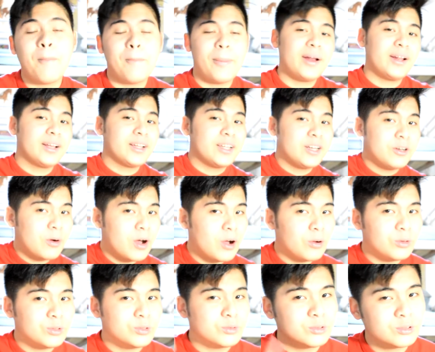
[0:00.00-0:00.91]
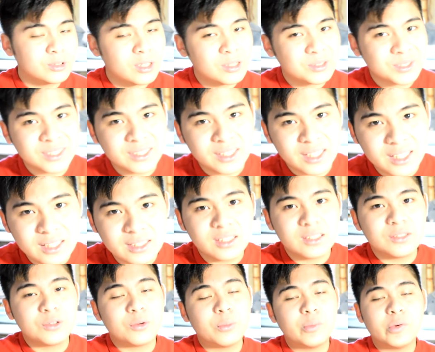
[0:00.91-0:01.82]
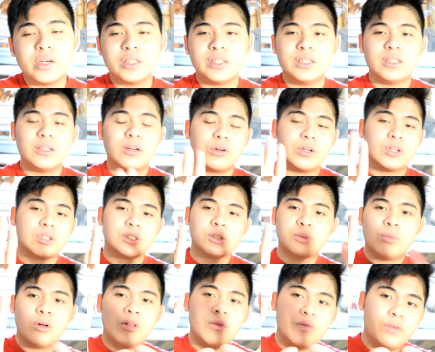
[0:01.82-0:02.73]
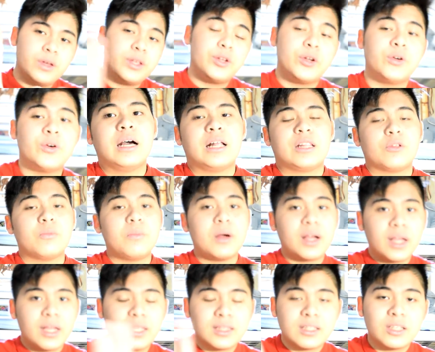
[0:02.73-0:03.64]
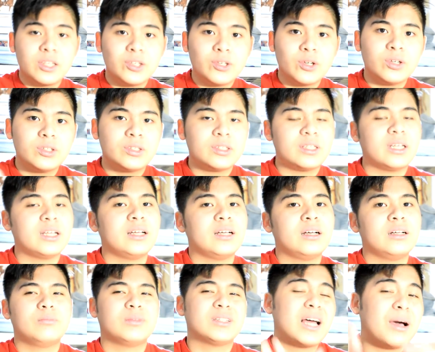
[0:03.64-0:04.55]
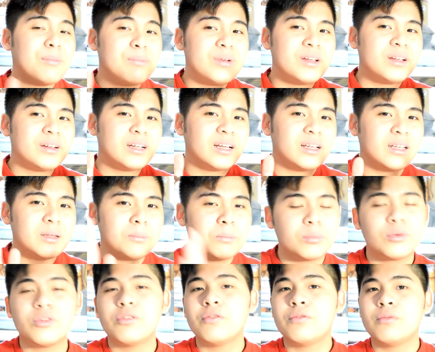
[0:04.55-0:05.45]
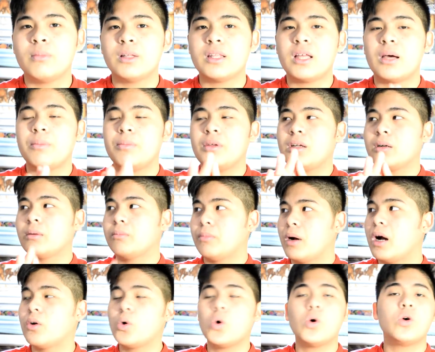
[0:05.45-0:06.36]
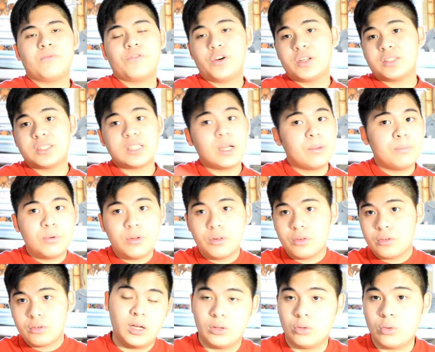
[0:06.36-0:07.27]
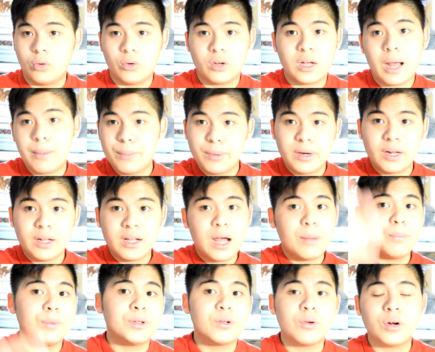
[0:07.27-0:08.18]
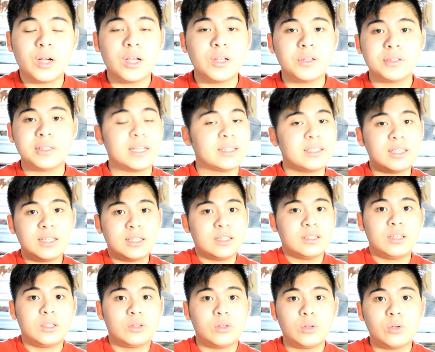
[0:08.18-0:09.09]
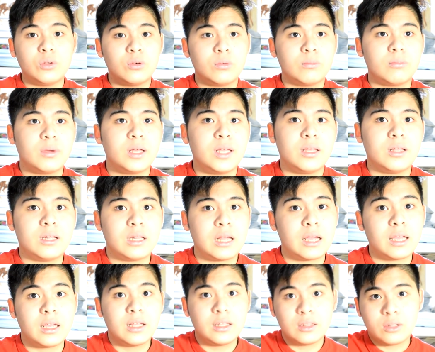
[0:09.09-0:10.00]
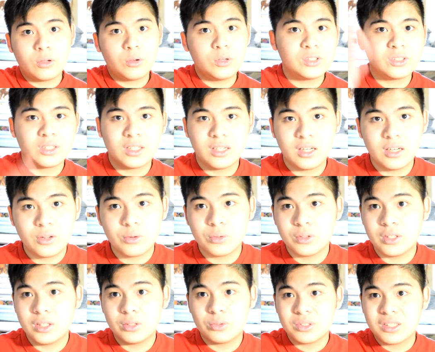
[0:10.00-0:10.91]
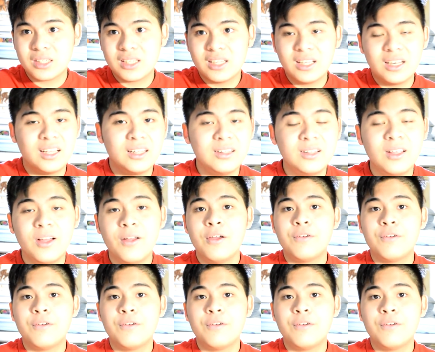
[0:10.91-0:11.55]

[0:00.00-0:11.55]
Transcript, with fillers: Parang ginawa ko noong 2018. Gumawa din ako ng small video. At kung makikita nyo na madaming nag-improve, madaming nagbago. For example, itong camera ang gamit ko ngayon. Dati hindi ito yung may nakikita ko yung sarili ko dito sa gilid.